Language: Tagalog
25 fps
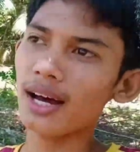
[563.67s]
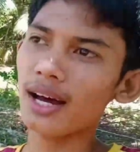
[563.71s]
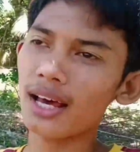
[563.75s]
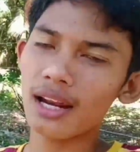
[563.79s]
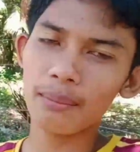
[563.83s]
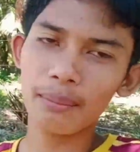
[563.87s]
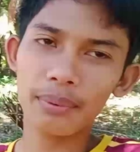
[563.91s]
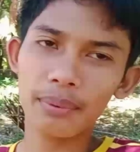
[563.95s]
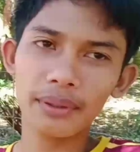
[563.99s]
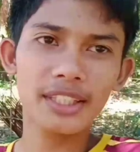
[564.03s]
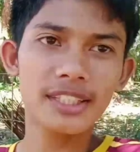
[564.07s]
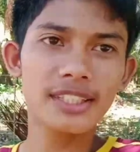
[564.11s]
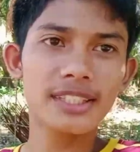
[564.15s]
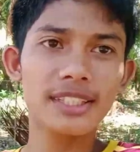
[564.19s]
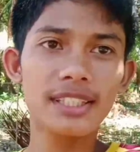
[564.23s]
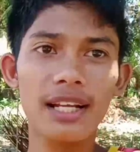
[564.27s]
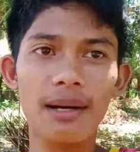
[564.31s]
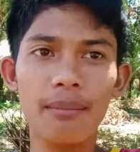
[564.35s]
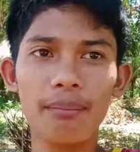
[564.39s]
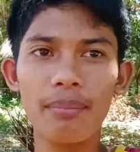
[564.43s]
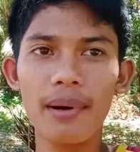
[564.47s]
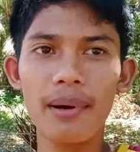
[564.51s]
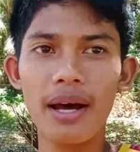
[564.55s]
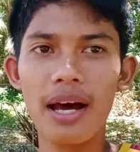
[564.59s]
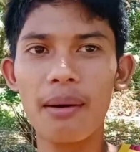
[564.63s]
kalapatids
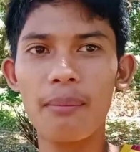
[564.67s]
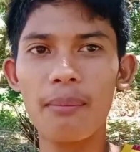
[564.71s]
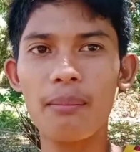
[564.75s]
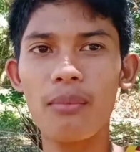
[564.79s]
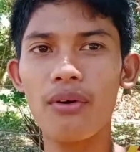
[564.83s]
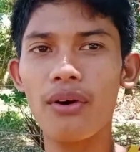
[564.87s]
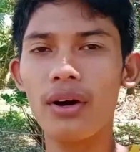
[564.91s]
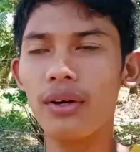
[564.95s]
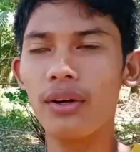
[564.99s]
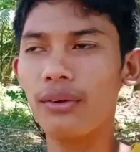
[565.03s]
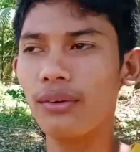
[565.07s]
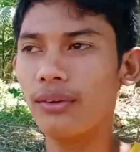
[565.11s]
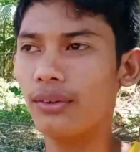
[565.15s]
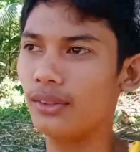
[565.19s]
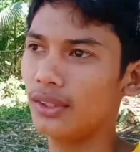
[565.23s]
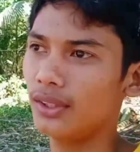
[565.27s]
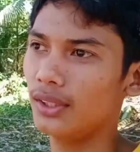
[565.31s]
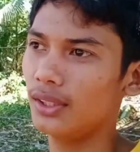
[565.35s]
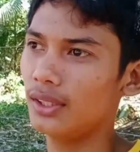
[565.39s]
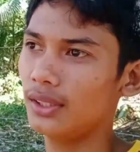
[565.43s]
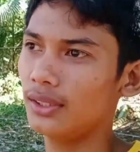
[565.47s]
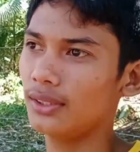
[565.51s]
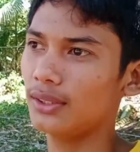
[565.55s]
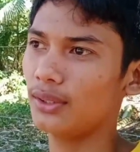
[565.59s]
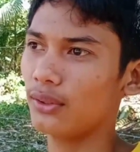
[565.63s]
ng pabo ano.
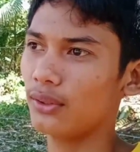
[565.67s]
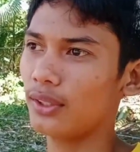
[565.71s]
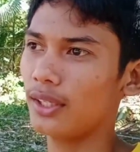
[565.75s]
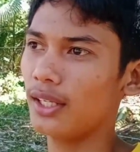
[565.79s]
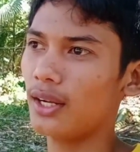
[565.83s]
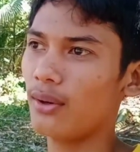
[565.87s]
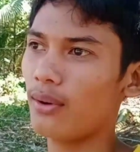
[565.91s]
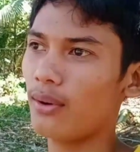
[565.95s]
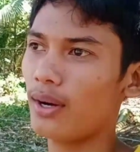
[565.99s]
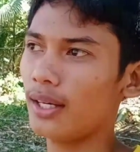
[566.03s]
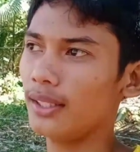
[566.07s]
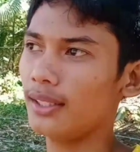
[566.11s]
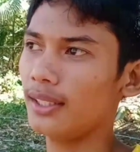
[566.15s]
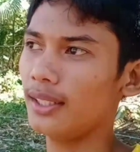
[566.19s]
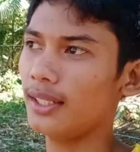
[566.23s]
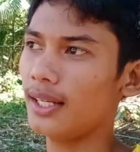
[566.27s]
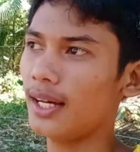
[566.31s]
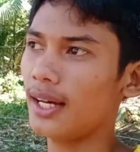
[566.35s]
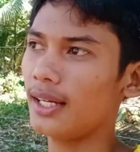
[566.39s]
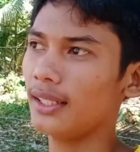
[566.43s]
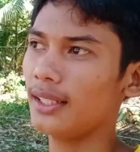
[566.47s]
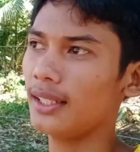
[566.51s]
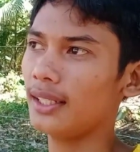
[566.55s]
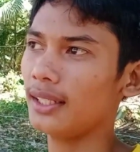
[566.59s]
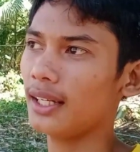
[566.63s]
So ginawa din
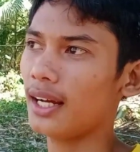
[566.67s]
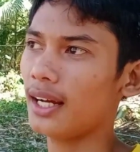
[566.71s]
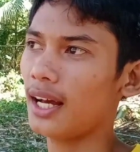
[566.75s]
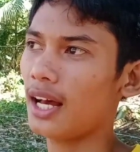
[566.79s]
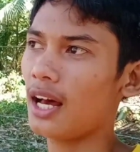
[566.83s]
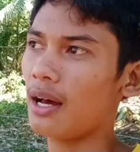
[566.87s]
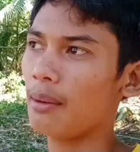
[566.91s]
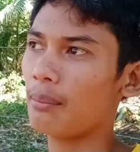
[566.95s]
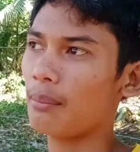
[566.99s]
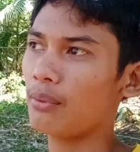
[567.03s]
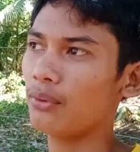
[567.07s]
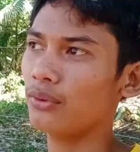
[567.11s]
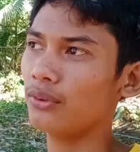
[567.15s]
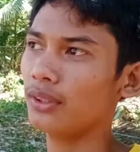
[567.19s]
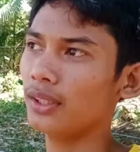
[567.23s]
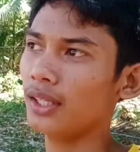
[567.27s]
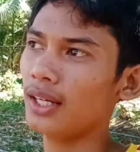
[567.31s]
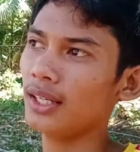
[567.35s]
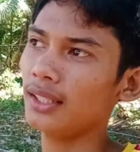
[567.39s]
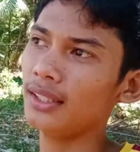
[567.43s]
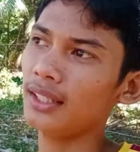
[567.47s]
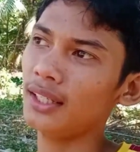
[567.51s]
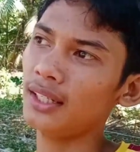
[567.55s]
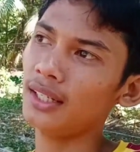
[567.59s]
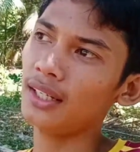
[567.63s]
natin kahapon
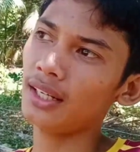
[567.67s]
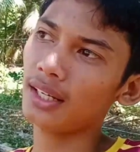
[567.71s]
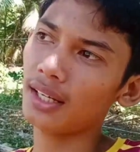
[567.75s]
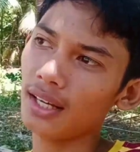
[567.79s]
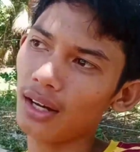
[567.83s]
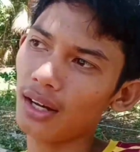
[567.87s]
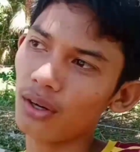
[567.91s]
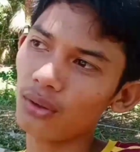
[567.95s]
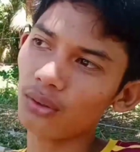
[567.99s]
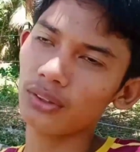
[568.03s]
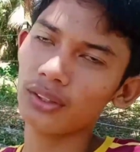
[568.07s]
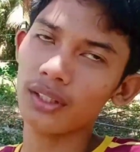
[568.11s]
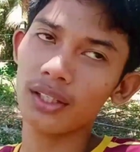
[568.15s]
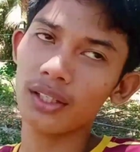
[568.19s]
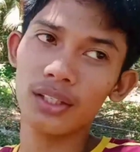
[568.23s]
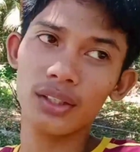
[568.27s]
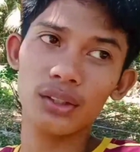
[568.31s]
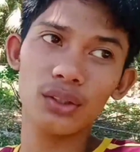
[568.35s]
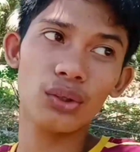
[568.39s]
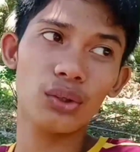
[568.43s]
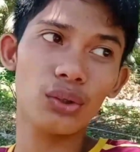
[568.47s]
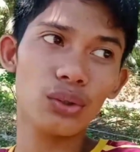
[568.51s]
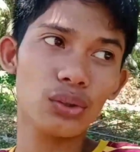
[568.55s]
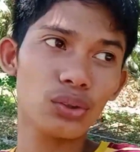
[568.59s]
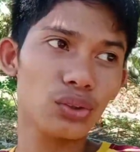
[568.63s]
yan, din nagakot ng
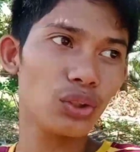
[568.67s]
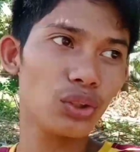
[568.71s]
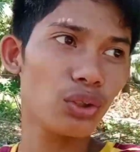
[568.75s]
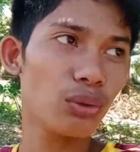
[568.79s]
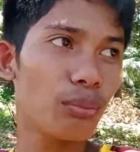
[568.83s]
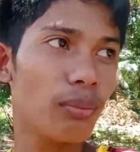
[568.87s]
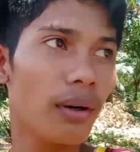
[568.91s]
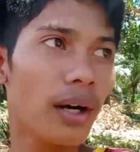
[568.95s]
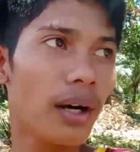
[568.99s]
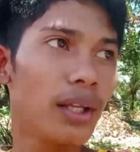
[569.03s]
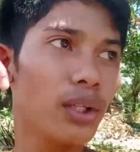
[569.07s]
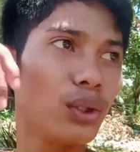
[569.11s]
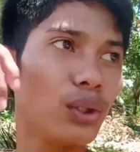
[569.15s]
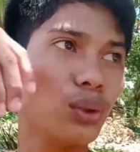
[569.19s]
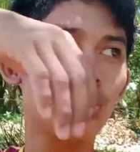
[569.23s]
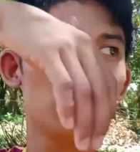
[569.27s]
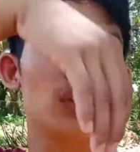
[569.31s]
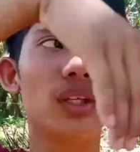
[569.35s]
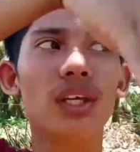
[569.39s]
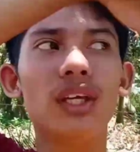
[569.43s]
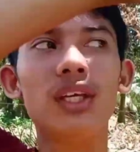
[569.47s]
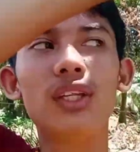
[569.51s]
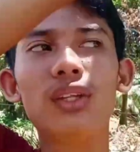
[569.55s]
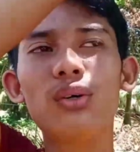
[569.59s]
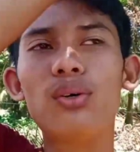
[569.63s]
nyog. So yung mga nyog
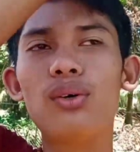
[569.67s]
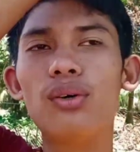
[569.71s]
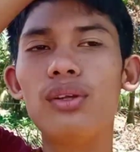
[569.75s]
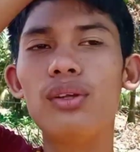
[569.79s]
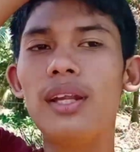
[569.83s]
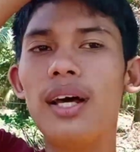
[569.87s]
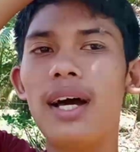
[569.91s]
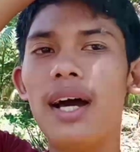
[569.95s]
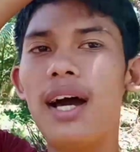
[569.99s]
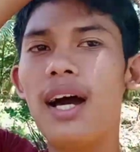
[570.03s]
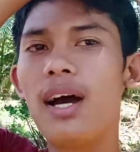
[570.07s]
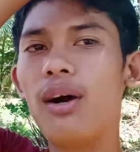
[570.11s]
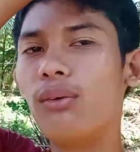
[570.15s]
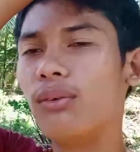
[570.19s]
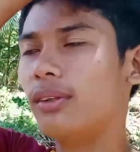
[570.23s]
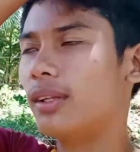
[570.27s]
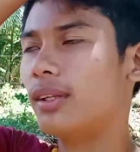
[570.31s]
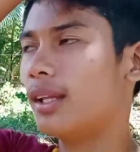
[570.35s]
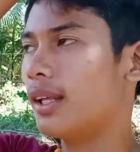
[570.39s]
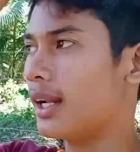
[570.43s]
dito nahakot na